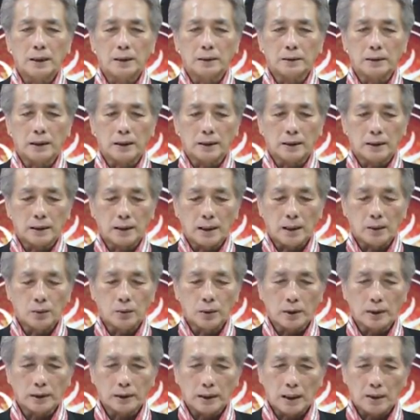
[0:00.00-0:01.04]
เจตนาด้ว
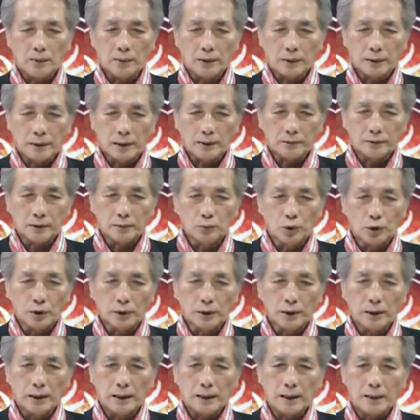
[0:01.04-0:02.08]
ยคาถาวาจาสิทธิ์บท
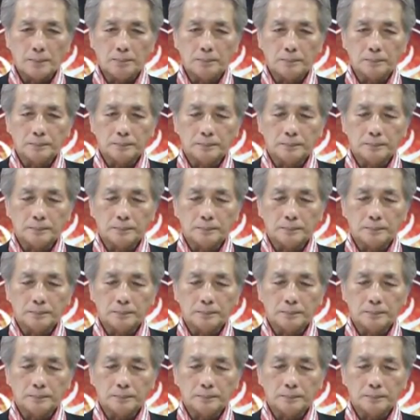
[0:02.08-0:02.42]
นี้นะครับ